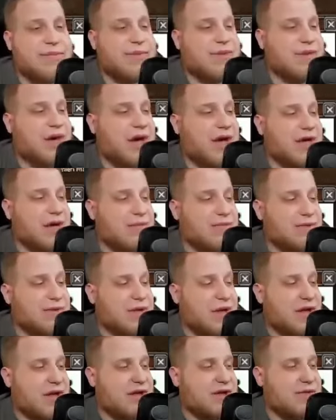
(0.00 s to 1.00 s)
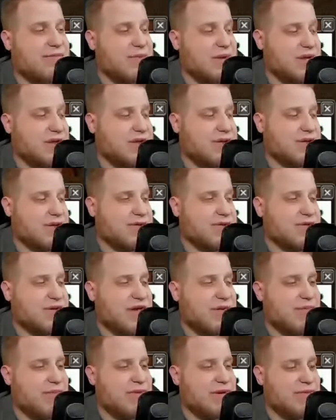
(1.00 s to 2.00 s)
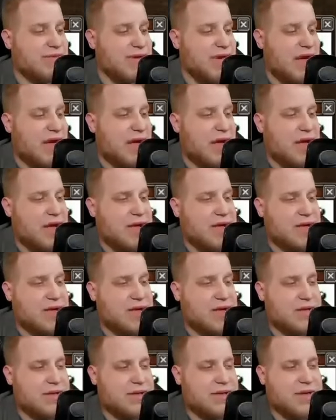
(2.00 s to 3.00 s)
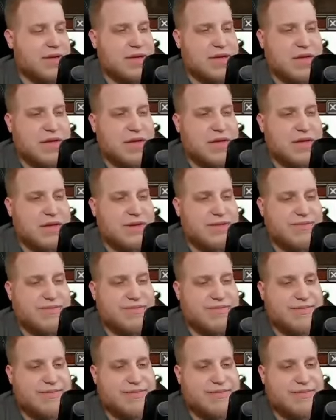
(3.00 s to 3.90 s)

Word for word: Jajem tutaj śmierdzi, tu nie byłem ja. Niestety.